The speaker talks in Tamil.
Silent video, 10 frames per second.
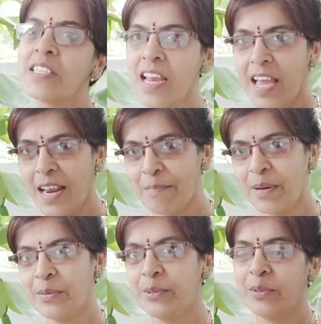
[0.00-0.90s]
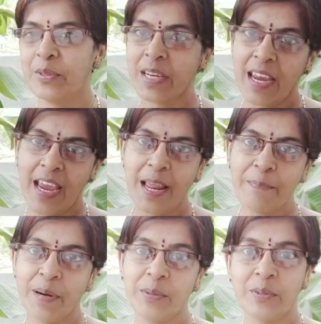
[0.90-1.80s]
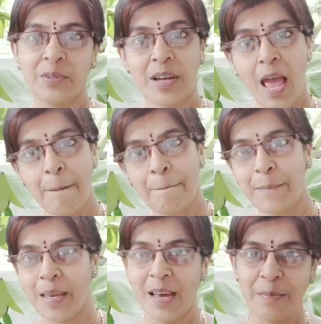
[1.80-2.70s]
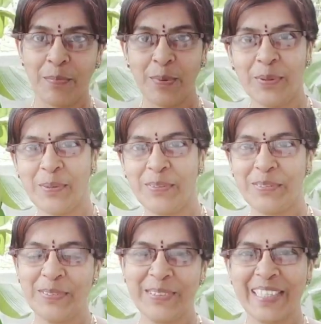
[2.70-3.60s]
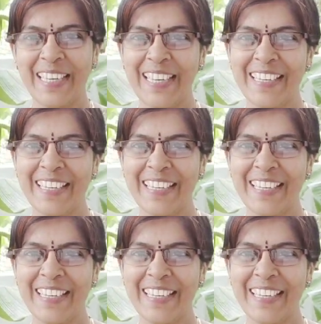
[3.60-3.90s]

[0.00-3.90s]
ஷேர் பண்ணுவோம் கேர் பண்ணுவோம் ஹாப்பியாக இருப்போம் ஓகே